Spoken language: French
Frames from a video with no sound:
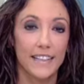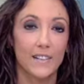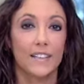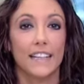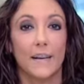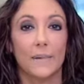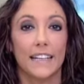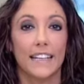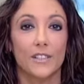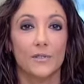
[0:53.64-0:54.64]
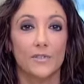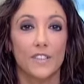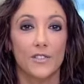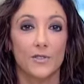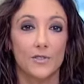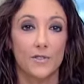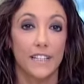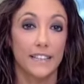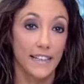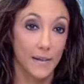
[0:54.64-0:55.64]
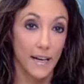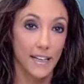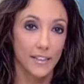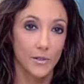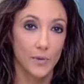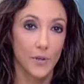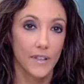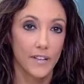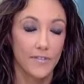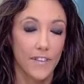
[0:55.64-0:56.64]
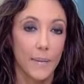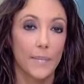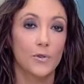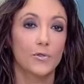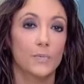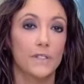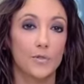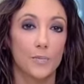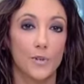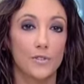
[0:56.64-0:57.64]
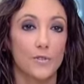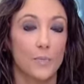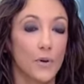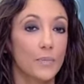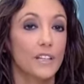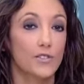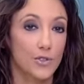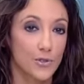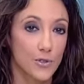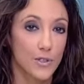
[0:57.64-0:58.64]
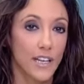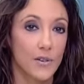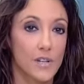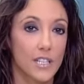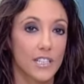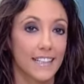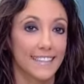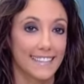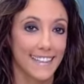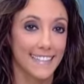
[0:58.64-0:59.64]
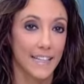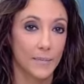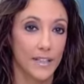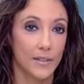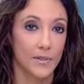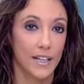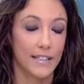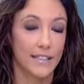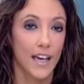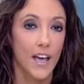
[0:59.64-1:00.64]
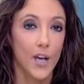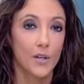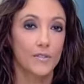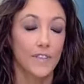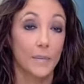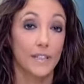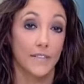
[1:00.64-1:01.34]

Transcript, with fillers: Angela Merkel devient chancelière d'Allemagne, première femme à occuper ce poste, première chancelière originaire d'ex-Allemagne de l'Est, une femme qui va